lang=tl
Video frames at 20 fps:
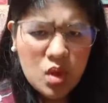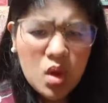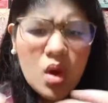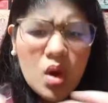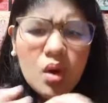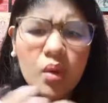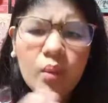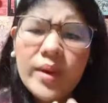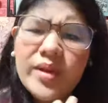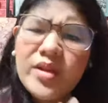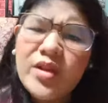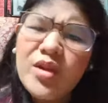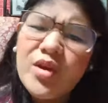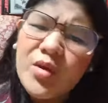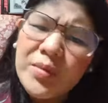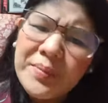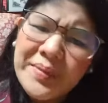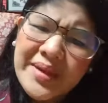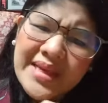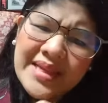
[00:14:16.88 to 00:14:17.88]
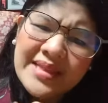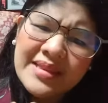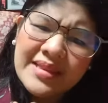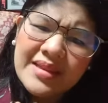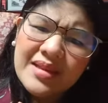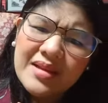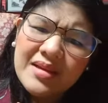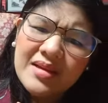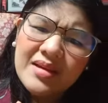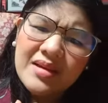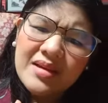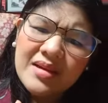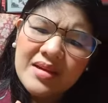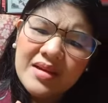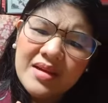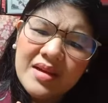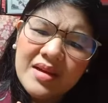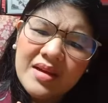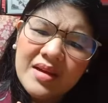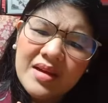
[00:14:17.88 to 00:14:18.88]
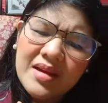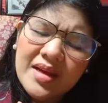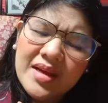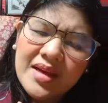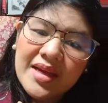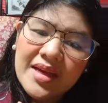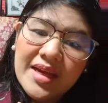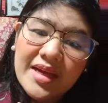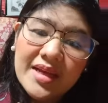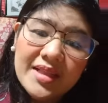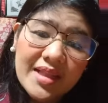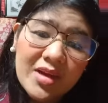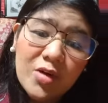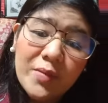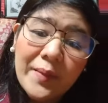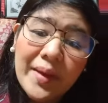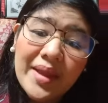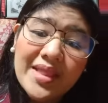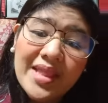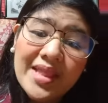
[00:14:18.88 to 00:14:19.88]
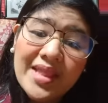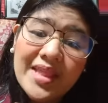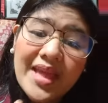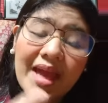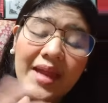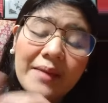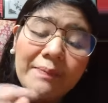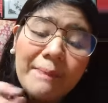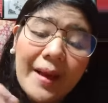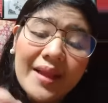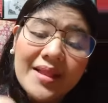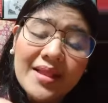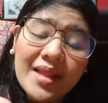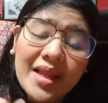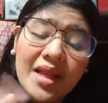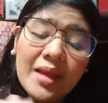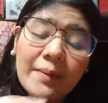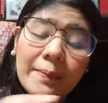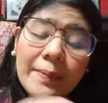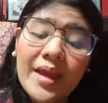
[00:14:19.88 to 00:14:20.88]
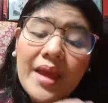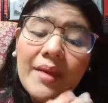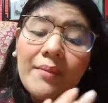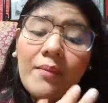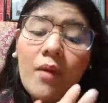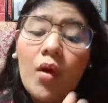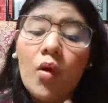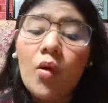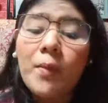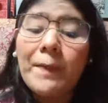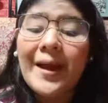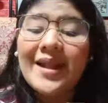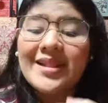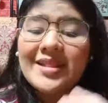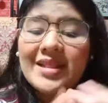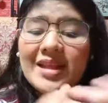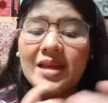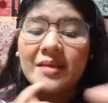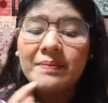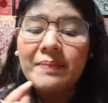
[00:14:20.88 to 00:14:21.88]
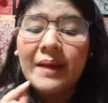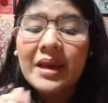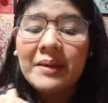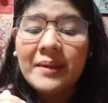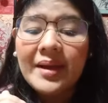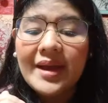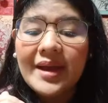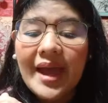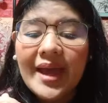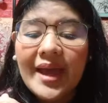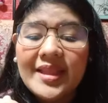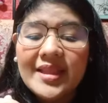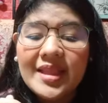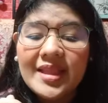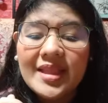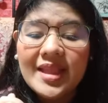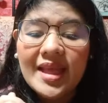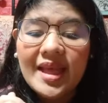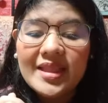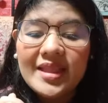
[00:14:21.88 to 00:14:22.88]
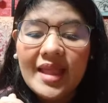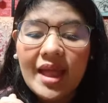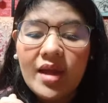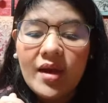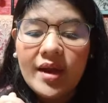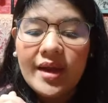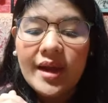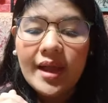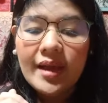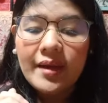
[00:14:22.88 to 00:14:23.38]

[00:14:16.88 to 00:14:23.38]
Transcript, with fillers: What do you mean? Hindi ko maintindihan, Patrick. I-PM mo ako, Patrick, para magkaintindihan tayo, anak.